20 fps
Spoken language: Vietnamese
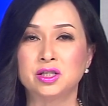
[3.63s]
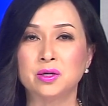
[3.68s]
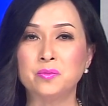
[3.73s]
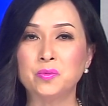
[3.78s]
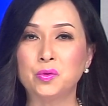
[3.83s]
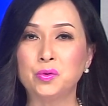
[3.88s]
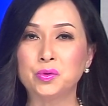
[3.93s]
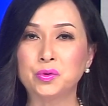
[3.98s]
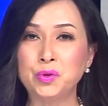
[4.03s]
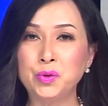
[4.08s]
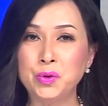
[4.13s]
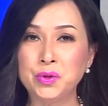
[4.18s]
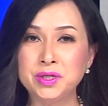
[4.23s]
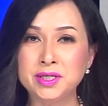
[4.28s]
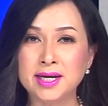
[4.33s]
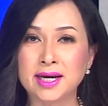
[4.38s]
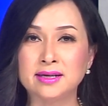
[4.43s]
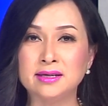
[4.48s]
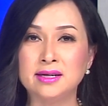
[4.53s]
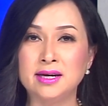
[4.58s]
trong cuộc
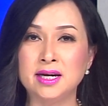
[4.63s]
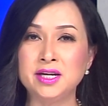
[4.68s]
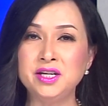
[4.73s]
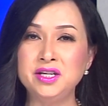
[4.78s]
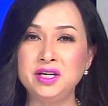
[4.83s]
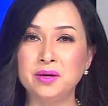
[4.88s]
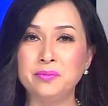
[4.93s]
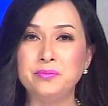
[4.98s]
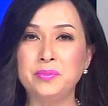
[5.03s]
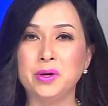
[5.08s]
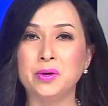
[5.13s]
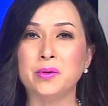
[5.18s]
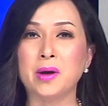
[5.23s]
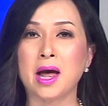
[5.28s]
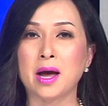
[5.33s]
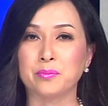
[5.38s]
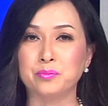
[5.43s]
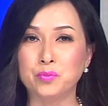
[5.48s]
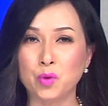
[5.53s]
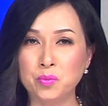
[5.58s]
đua giành ghế dân biểu
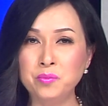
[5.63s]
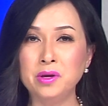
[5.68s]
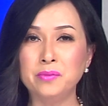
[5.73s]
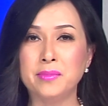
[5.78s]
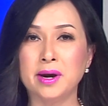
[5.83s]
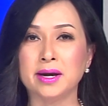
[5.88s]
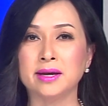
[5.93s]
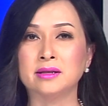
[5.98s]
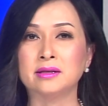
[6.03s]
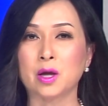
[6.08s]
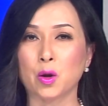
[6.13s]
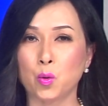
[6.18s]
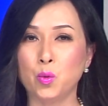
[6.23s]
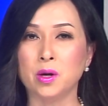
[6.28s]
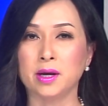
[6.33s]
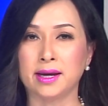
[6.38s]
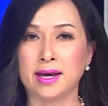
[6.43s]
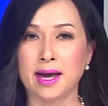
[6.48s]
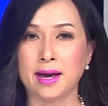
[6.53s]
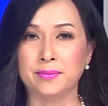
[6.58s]
hạt 47 tại
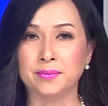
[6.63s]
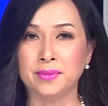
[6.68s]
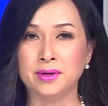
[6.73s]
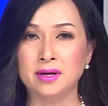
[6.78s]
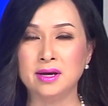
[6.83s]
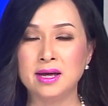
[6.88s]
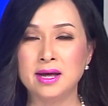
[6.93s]
quận Cam.